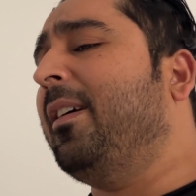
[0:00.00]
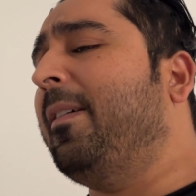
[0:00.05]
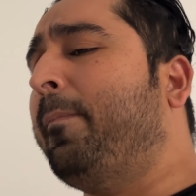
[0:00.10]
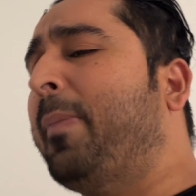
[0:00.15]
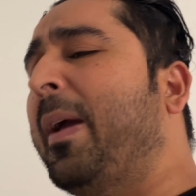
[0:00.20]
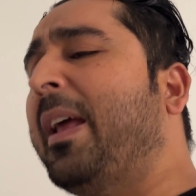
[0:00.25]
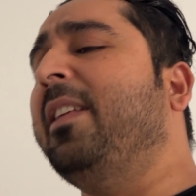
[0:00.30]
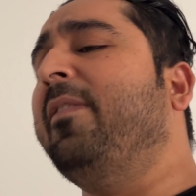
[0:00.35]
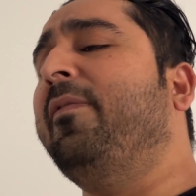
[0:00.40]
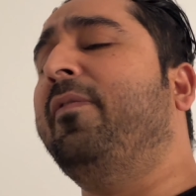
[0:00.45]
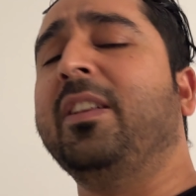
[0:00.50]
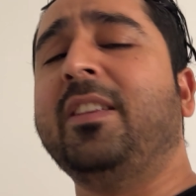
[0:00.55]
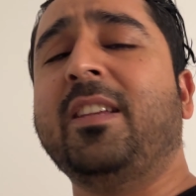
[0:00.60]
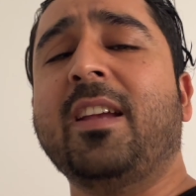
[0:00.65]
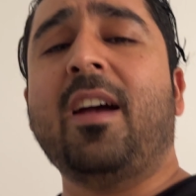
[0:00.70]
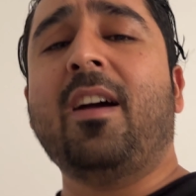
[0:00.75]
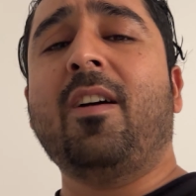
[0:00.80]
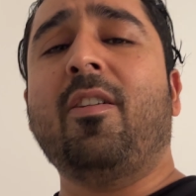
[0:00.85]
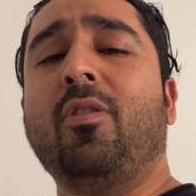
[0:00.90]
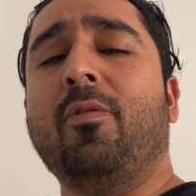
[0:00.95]
पहली वजह
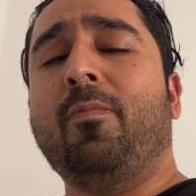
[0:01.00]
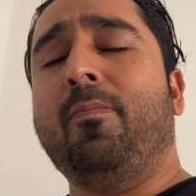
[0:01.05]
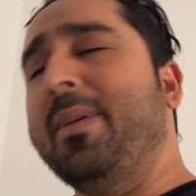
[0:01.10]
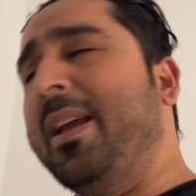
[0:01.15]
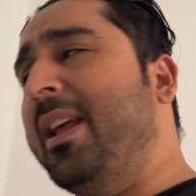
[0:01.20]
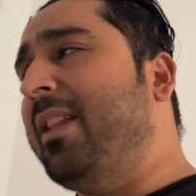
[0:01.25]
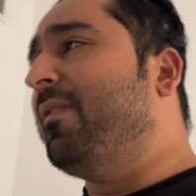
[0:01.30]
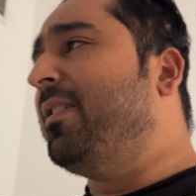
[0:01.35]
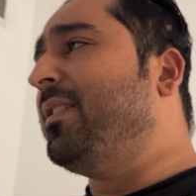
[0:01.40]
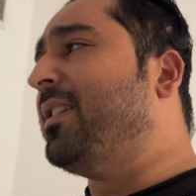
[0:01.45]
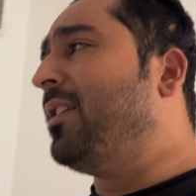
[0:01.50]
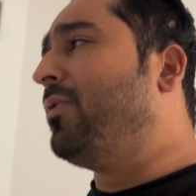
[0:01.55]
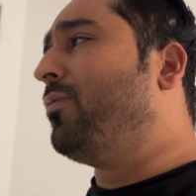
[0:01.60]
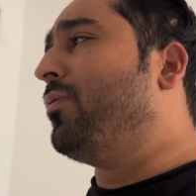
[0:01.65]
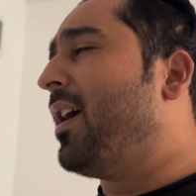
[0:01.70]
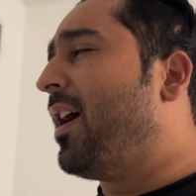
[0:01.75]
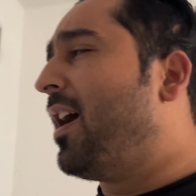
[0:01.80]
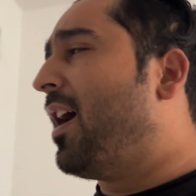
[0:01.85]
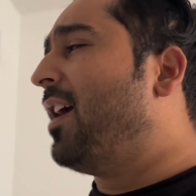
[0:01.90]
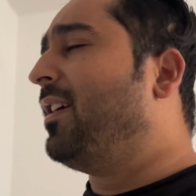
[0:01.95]
और मेन वजह जो
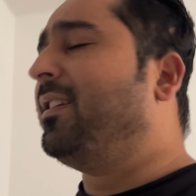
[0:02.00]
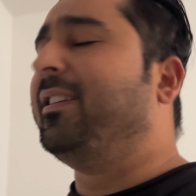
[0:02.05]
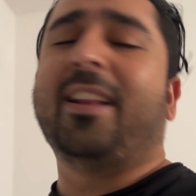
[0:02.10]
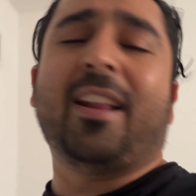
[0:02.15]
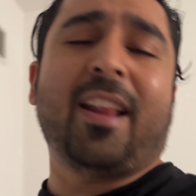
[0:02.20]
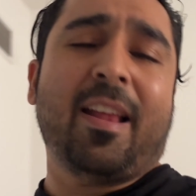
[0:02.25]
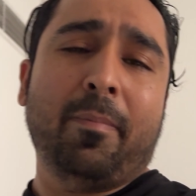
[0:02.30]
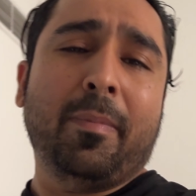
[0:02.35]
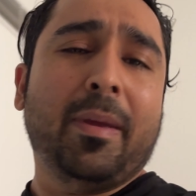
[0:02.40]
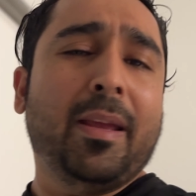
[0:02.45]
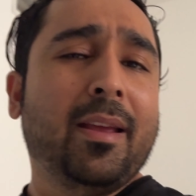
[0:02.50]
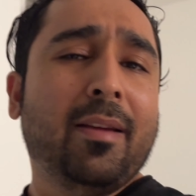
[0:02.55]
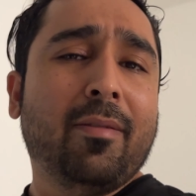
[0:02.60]
है हर डरामी